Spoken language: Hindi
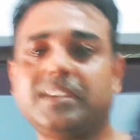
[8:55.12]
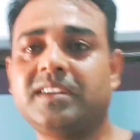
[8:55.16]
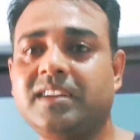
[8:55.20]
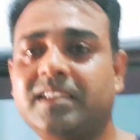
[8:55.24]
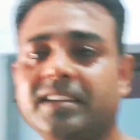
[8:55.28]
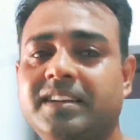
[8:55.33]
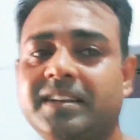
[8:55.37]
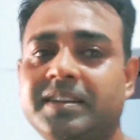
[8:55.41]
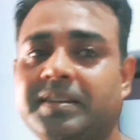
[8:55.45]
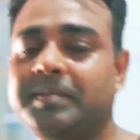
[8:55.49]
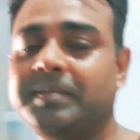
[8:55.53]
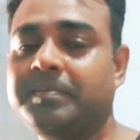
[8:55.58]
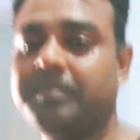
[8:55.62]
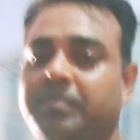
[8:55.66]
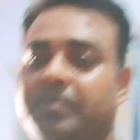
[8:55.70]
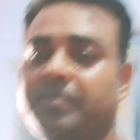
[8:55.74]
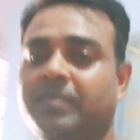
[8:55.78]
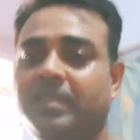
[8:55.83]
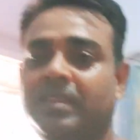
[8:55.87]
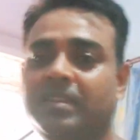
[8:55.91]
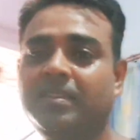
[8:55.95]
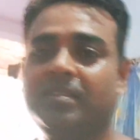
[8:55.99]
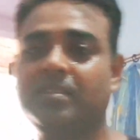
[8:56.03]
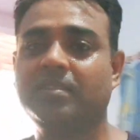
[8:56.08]
हमारे लिए
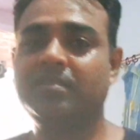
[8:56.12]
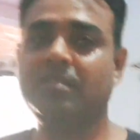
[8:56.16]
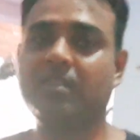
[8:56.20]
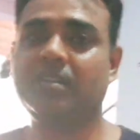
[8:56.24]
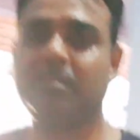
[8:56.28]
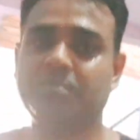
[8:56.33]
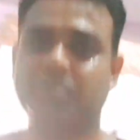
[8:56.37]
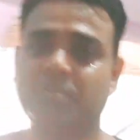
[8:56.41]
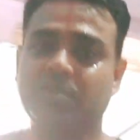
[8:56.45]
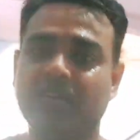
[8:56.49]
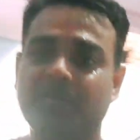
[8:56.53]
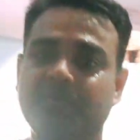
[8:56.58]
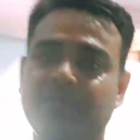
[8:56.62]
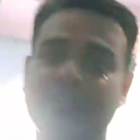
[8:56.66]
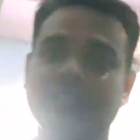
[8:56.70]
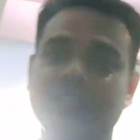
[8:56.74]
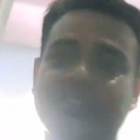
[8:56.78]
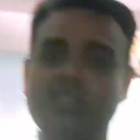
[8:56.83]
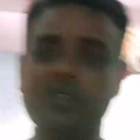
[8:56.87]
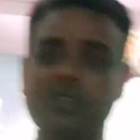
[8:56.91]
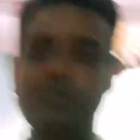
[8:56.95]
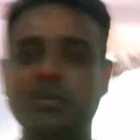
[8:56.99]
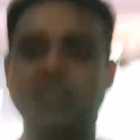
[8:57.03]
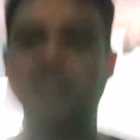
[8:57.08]
कि आपके लिए
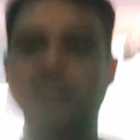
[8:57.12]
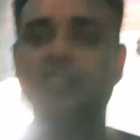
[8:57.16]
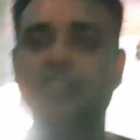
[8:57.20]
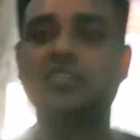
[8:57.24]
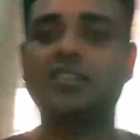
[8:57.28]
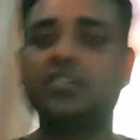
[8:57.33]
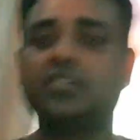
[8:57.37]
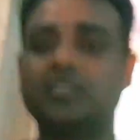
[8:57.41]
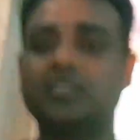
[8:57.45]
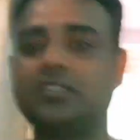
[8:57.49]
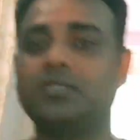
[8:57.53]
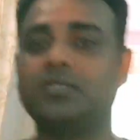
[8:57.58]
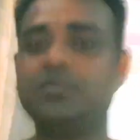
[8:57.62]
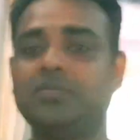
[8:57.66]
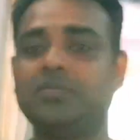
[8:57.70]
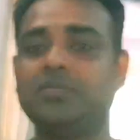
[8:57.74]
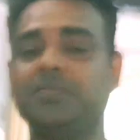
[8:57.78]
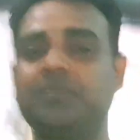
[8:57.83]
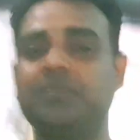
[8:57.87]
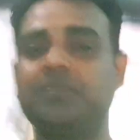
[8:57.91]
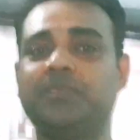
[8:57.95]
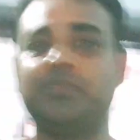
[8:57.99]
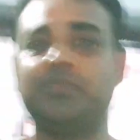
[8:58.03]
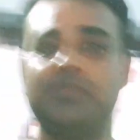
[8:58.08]
मैं इतना मेहनत करता
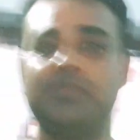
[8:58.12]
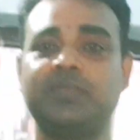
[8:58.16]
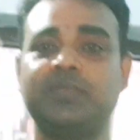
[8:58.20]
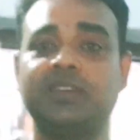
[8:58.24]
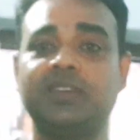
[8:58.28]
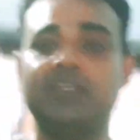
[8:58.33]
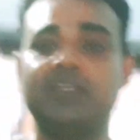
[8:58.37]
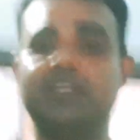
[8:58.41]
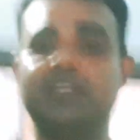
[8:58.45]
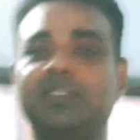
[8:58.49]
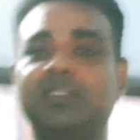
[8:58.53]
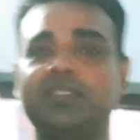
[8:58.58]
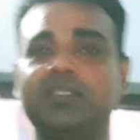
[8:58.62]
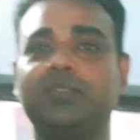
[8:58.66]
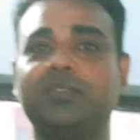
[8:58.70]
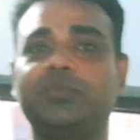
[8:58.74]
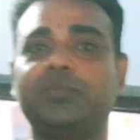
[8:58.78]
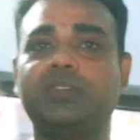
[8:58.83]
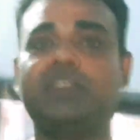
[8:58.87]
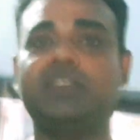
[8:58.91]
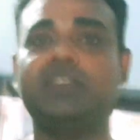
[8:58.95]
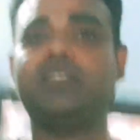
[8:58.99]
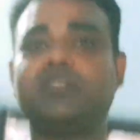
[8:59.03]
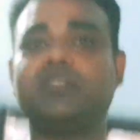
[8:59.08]

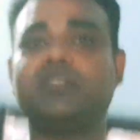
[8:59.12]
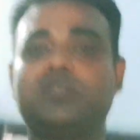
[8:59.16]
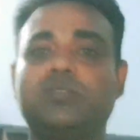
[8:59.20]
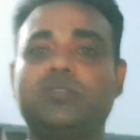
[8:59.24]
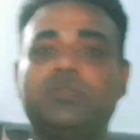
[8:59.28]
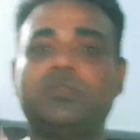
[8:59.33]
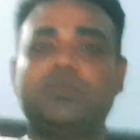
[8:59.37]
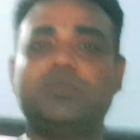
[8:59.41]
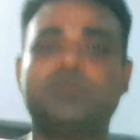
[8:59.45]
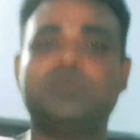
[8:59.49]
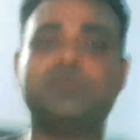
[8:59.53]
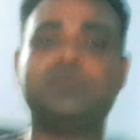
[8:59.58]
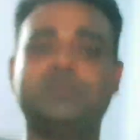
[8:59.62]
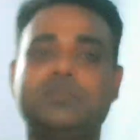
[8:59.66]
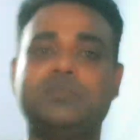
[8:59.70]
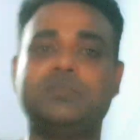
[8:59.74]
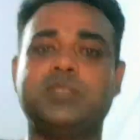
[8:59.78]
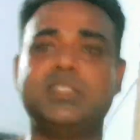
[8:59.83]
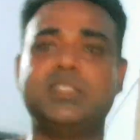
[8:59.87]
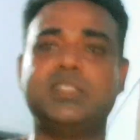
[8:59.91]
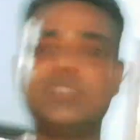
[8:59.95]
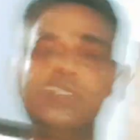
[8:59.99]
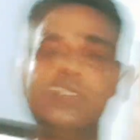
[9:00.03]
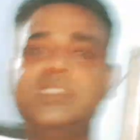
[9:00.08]
हूँ तो एक तो
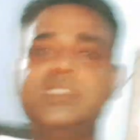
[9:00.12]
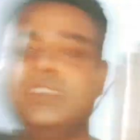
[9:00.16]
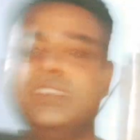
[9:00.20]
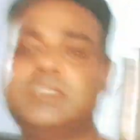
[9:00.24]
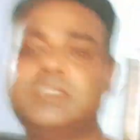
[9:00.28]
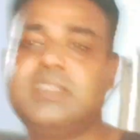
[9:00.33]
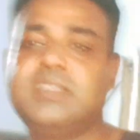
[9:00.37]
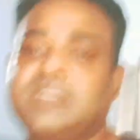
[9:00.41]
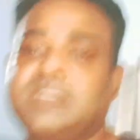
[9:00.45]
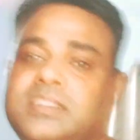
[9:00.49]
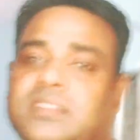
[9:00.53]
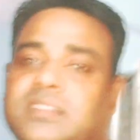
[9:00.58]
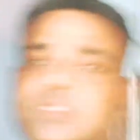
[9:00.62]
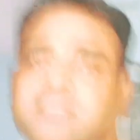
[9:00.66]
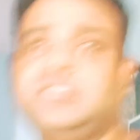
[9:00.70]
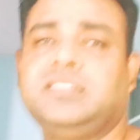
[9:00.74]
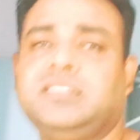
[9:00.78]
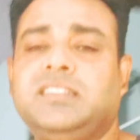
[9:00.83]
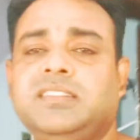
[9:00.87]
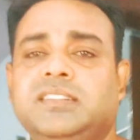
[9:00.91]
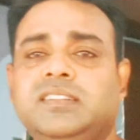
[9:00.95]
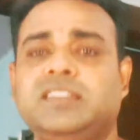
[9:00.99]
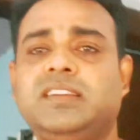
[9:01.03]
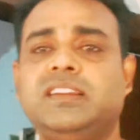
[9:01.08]
बनता ही है
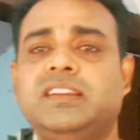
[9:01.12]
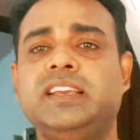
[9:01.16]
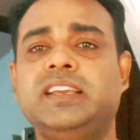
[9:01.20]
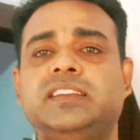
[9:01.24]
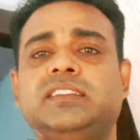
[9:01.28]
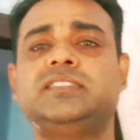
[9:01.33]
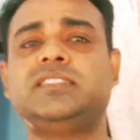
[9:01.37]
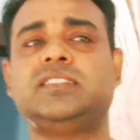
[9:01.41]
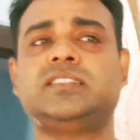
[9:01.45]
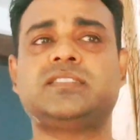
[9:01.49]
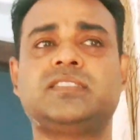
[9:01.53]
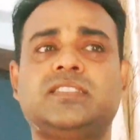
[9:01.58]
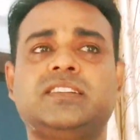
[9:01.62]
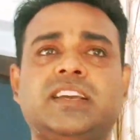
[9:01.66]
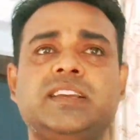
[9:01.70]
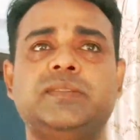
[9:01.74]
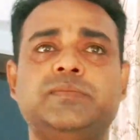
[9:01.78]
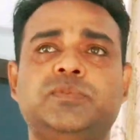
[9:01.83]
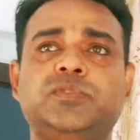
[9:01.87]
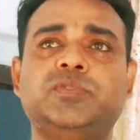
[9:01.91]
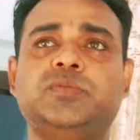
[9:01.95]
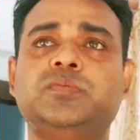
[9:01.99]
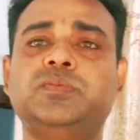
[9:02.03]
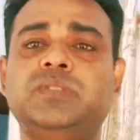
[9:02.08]
लाइक सब्सक्राइब